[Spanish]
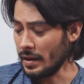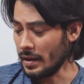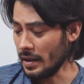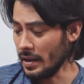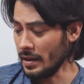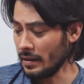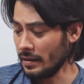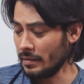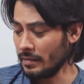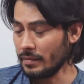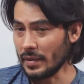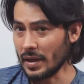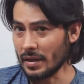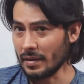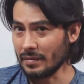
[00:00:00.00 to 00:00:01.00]
Y
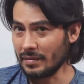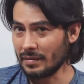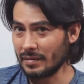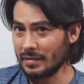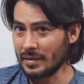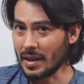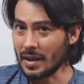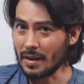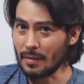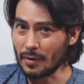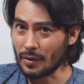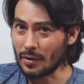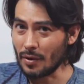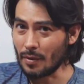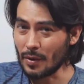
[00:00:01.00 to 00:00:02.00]
miren, se
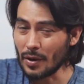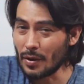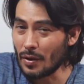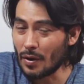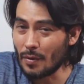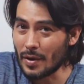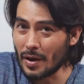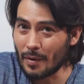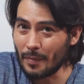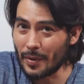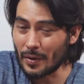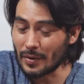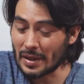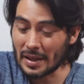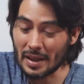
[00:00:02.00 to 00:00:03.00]
desbloqueó. Bueno, no lo vieron,
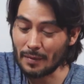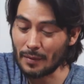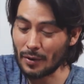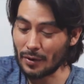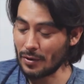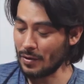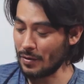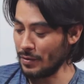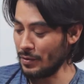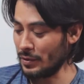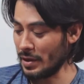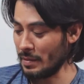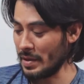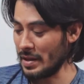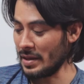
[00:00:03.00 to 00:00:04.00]
pero se desbloqueó
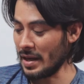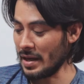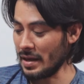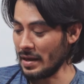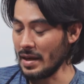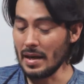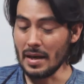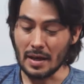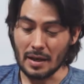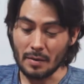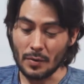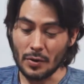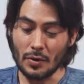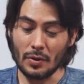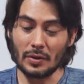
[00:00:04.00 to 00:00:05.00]
justamente ahí. Y
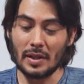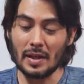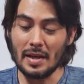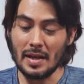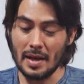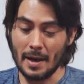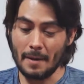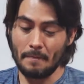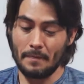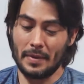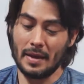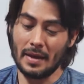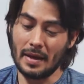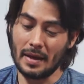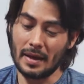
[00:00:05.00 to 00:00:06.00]
como yo lo tenía
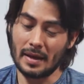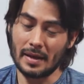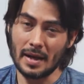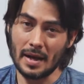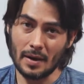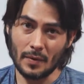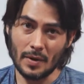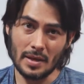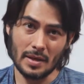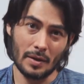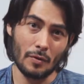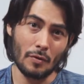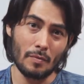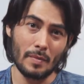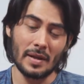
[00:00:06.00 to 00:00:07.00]
en el carro y
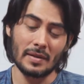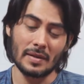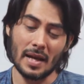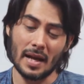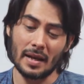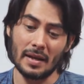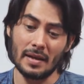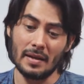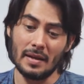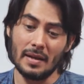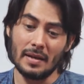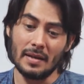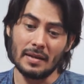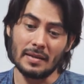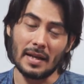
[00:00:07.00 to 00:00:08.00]
llegó un mensaje,
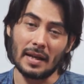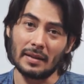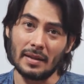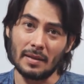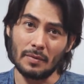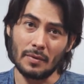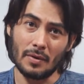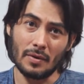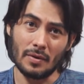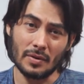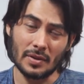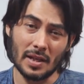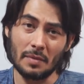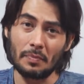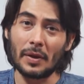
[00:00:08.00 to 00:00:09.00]
se activó,
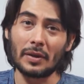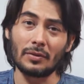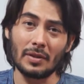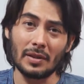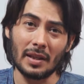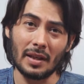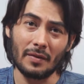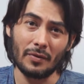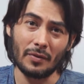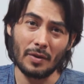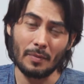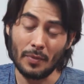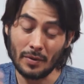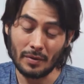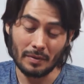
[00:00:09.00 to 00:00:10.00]
se despertó el teléfono
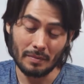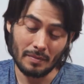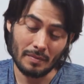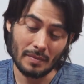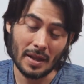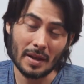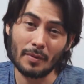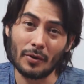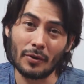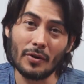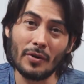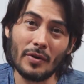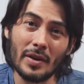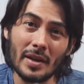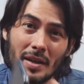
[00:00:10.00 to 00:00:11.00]
y ¡pum! me
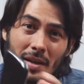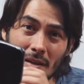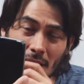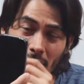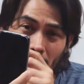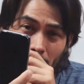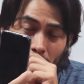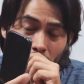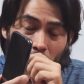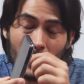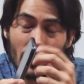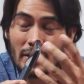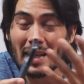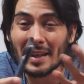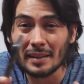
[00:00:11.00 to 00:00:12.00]
desbloqueó y se,
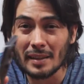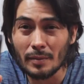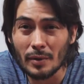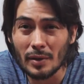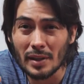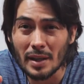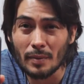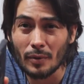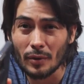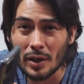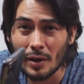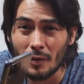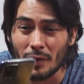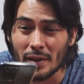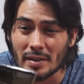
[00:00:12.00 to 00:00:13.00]
bueno, se activó el
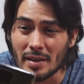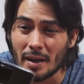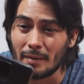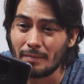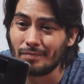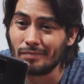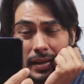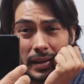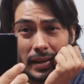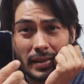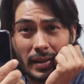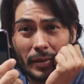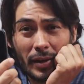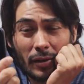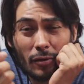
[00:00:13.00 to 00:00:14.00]
desbloqueo facial. ¿Quieres
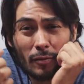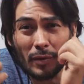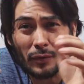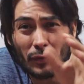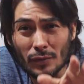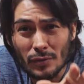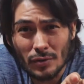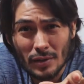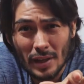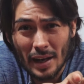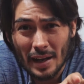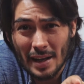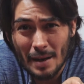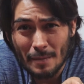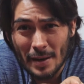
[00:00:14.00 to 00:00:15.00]
saber cómo funcionan
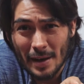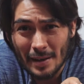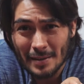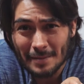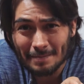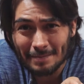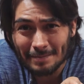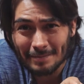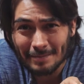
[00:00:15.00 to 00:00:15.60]
las cámaras?